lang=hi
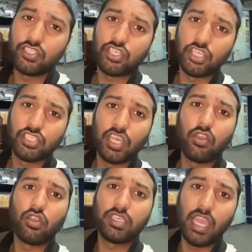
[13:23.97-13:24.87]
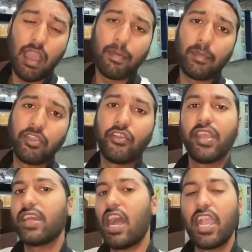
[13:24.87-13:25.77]
स्टेशन और यहाँ पर अपनी
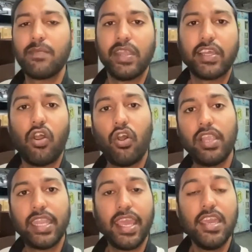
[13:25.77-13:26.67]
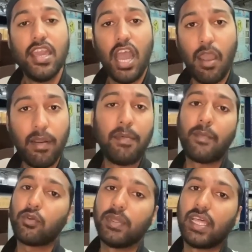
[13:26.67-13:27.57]
ट्रेन का 8 मिनट का हॉल्ट है अब हम
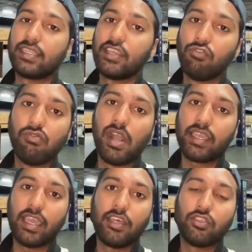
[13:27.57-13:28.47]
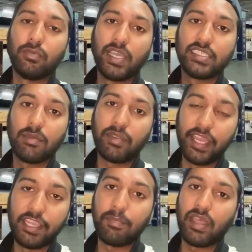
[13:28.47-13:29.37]
आपको बताते हुआ क्या तो भाई साहब
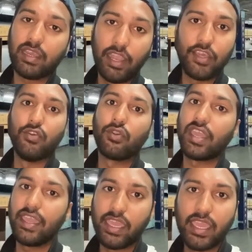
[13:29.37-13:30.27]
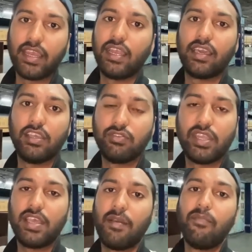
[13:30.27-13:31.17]
गेट पर खड़े होके एक लड़का जो है
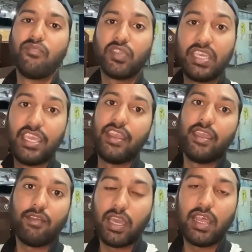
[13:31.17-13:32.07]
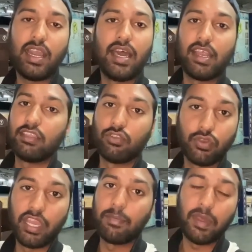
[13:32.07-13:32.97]
ना खीरे वगैरह खा रहा था तो
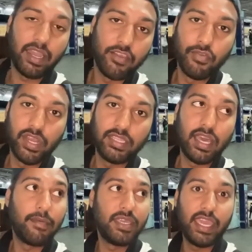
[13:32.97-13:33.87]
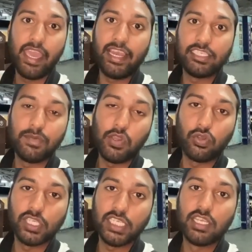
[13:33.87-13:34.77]
गेट पकड़े हुए नहीं था अब ये है एल
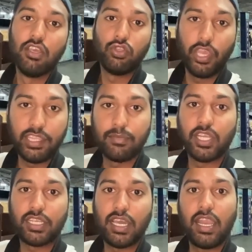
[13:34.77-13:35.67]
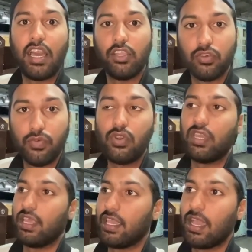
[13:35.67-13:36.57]
कोचेस एकदम झटका लगा तो वो
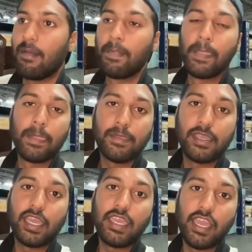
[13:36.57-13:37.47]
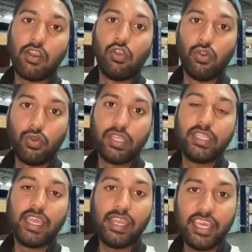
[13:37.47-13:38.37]
गिर गया ठीक है ये कौन लोगों ने
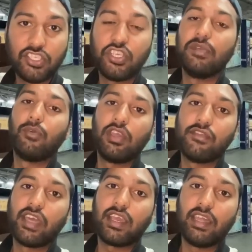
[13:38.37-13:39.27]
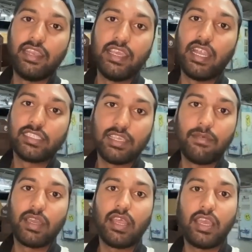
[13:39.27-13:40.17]
देख लिया चेन पुलिंग वगैरह कल्ली गार्ड साहब
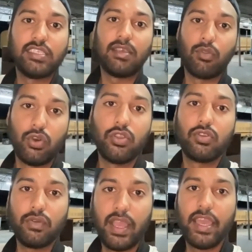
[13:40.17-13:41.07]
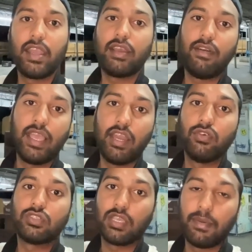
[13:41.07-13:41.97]
वगैरह गए सब लोगों ने उठवाया रखवाया
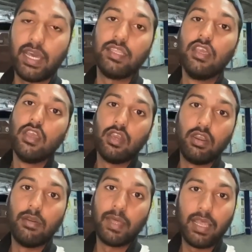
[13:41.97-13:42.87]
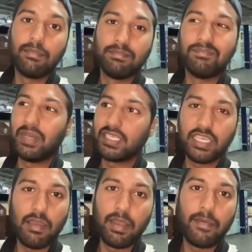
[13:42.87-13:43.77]
उसके बाद मतलब बच
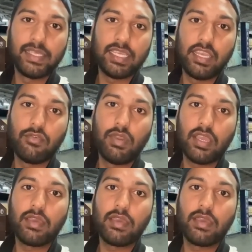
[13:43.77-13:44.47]
गया मतलब ऐसा नहीं हुआ कि